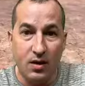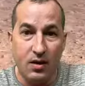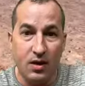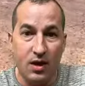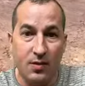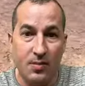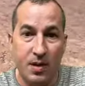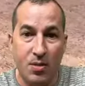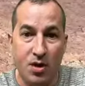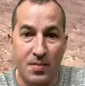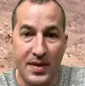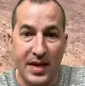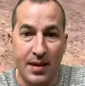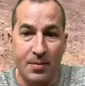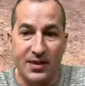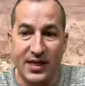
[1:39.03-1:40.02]
Y vemos que mi
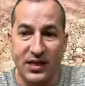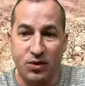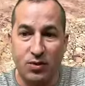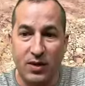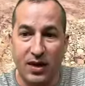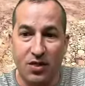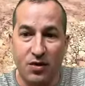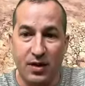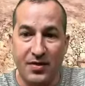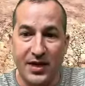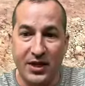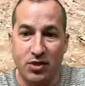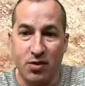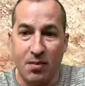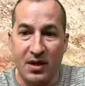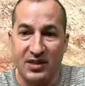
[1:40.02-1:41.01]
equipo está capturando De
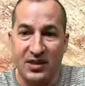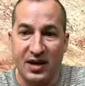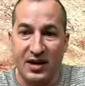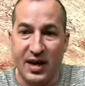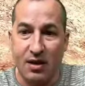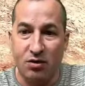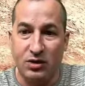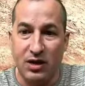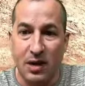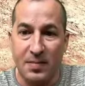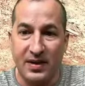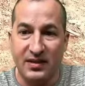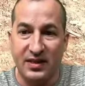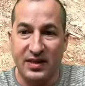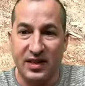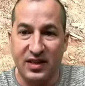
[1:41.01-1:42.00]
hecho, vamos a acercarnos a la
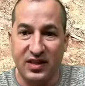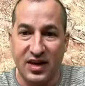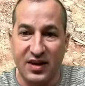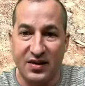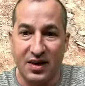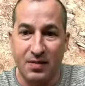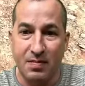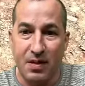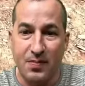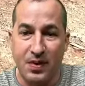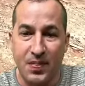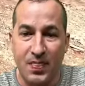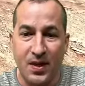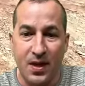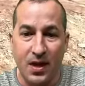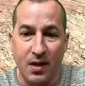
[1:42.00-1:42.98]
parte central del mapa.
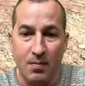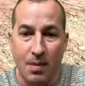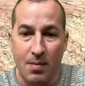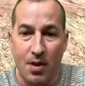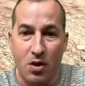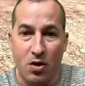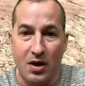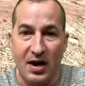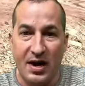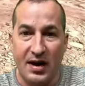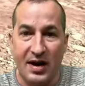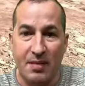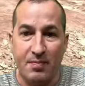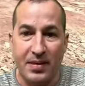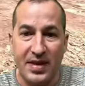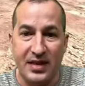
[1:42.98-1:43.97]
Vamos a coger la
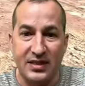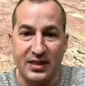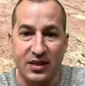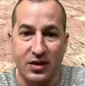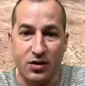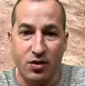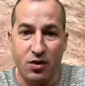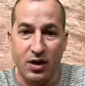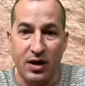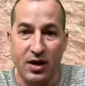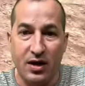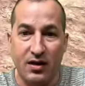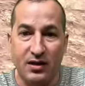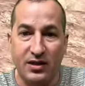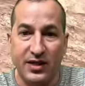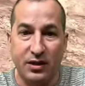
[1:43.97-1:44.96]
rampa. Ya se cayó
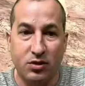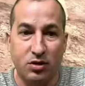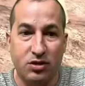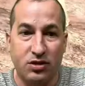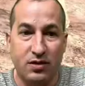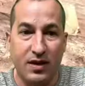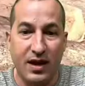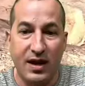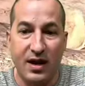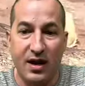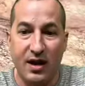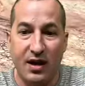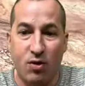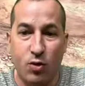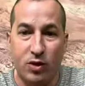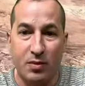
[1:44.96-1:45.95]
el,
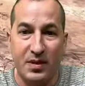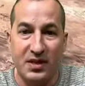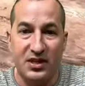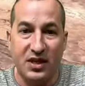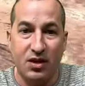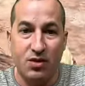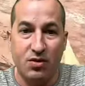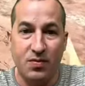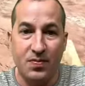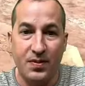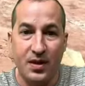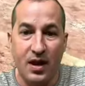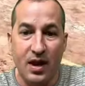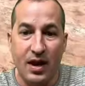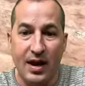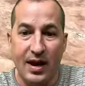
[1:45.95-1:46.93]
4005.
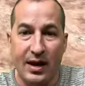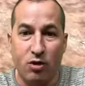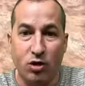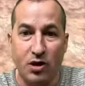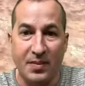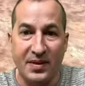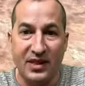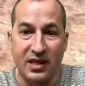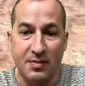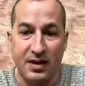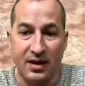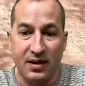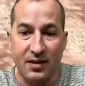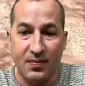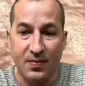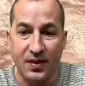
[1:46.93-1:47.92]
La cosa pinta
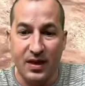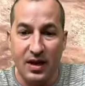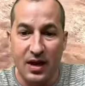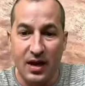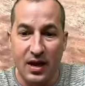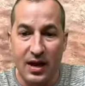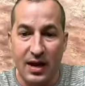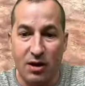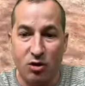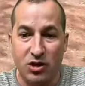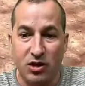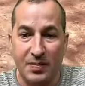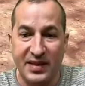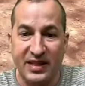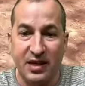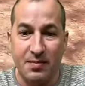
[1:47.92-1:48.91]
mala. La cosa
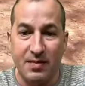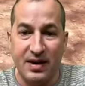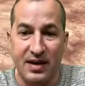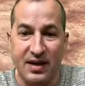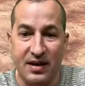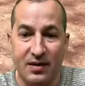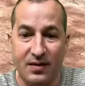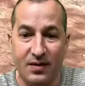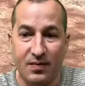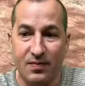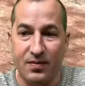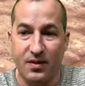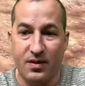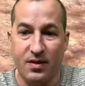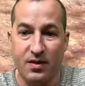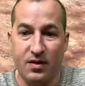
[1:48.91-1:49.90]
pinta mala.
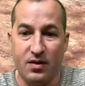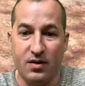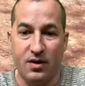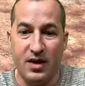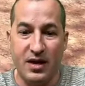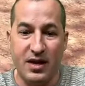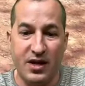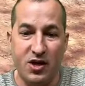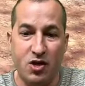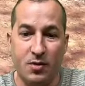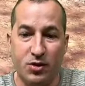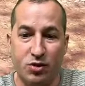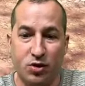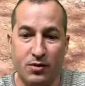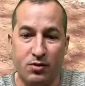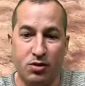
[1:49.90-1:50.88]
Ay, yo
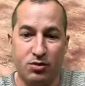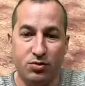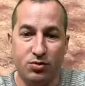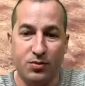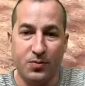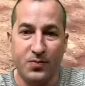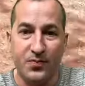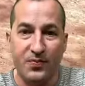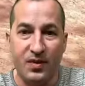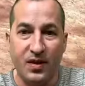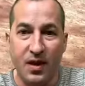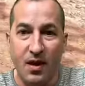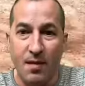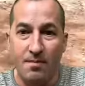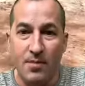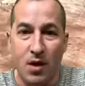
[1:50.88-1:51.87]
estoy tonto.
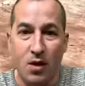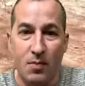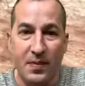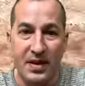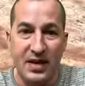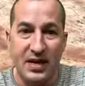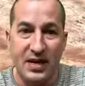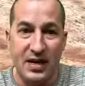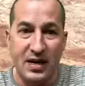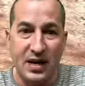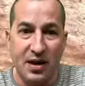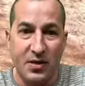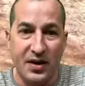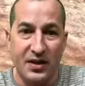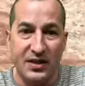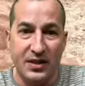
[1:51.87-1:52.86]
Vamos para allá. A
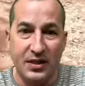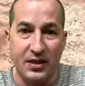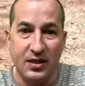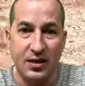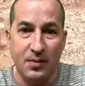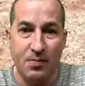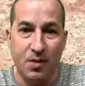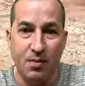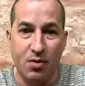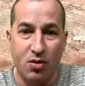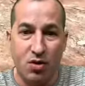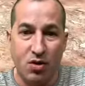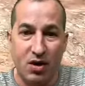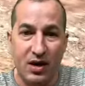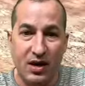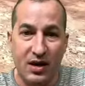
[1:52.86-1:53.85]
ver si podemos
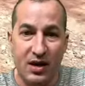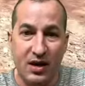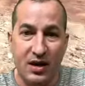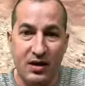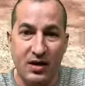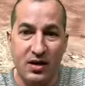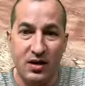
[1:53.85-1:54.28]
coger...